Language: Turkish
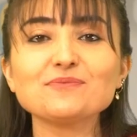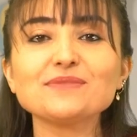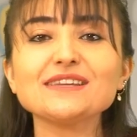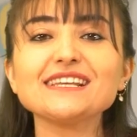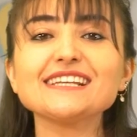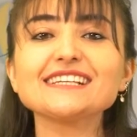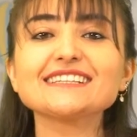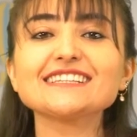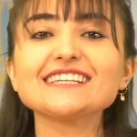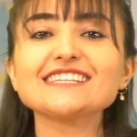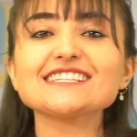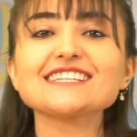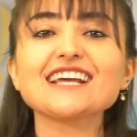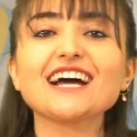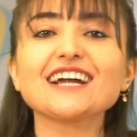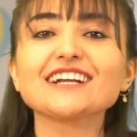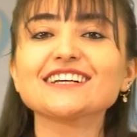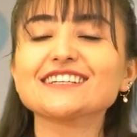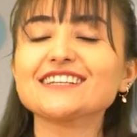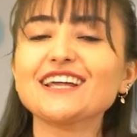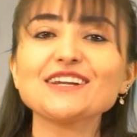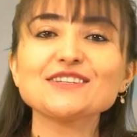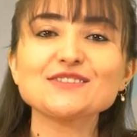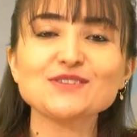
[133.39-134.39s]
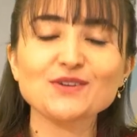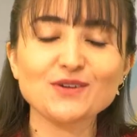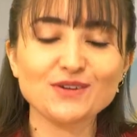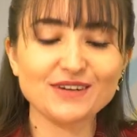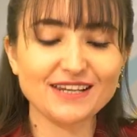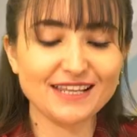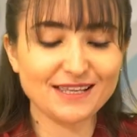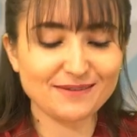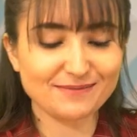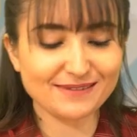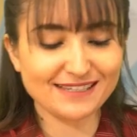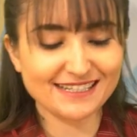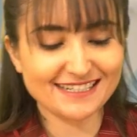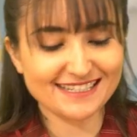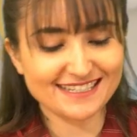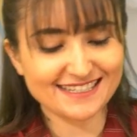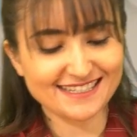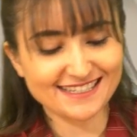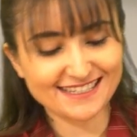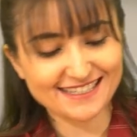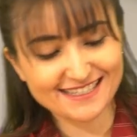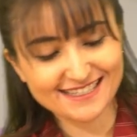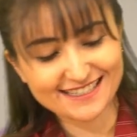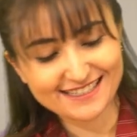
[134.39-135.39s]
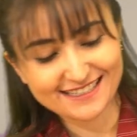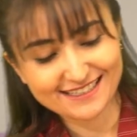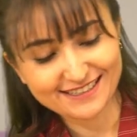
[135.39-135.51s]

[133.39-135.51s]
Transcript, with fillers: birlikte şarkılar söyleyebilirsiniz.